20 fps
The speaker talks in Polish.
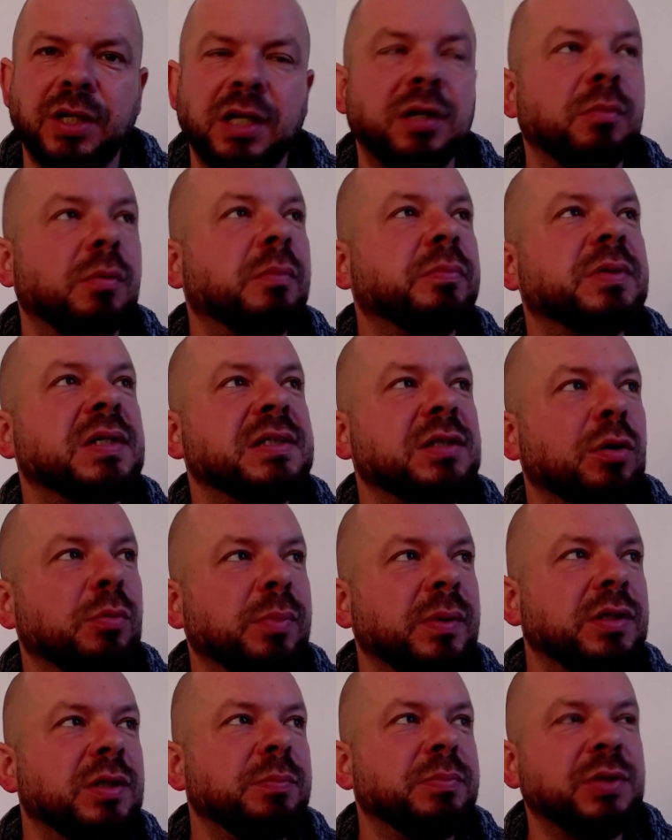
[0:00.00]
No bo przestał
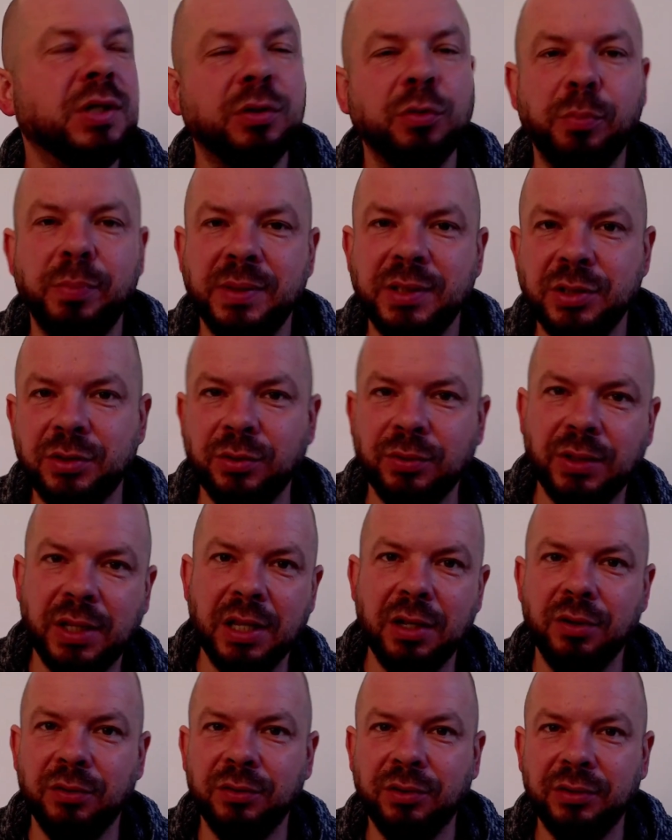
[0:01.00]
pić i przytył 50
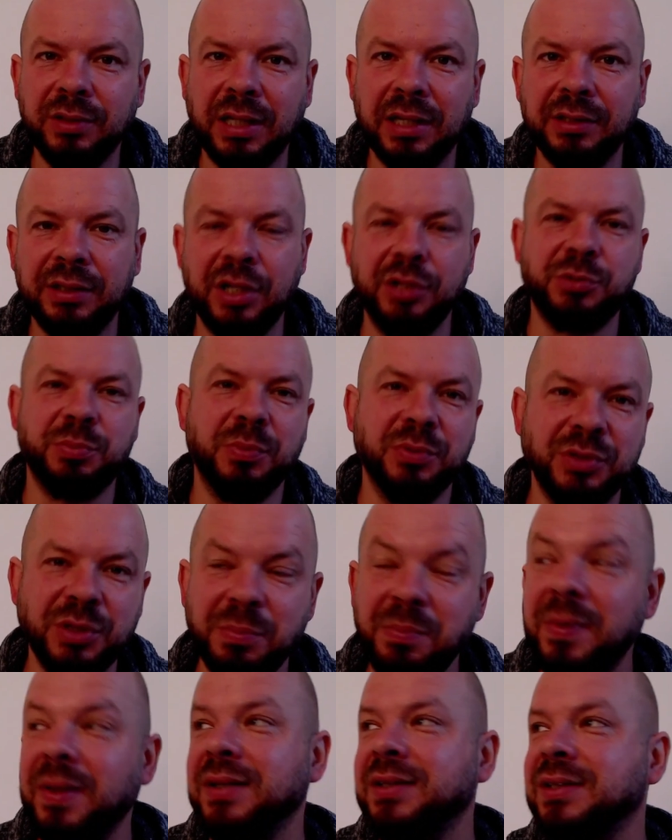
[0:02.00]
kilo, no tak też może
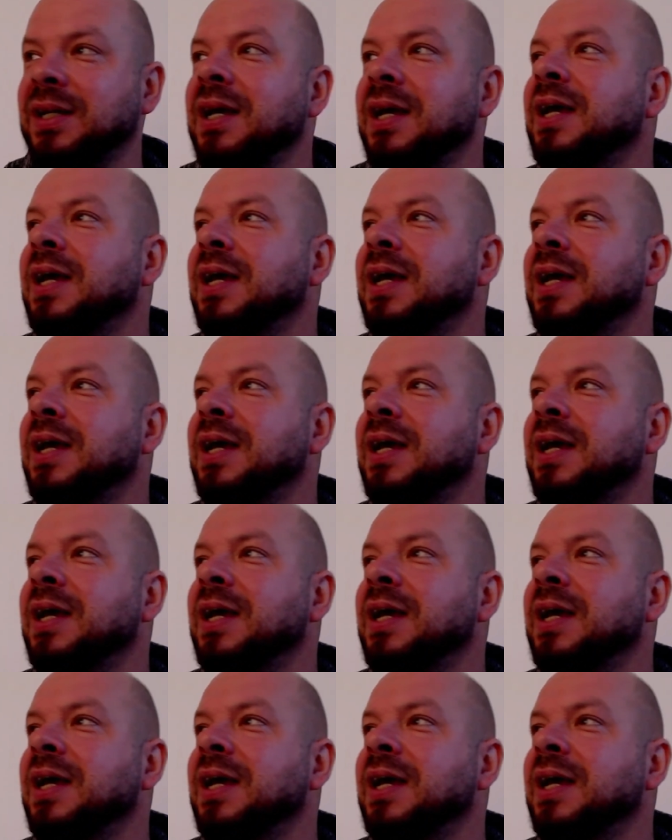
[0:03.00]
być.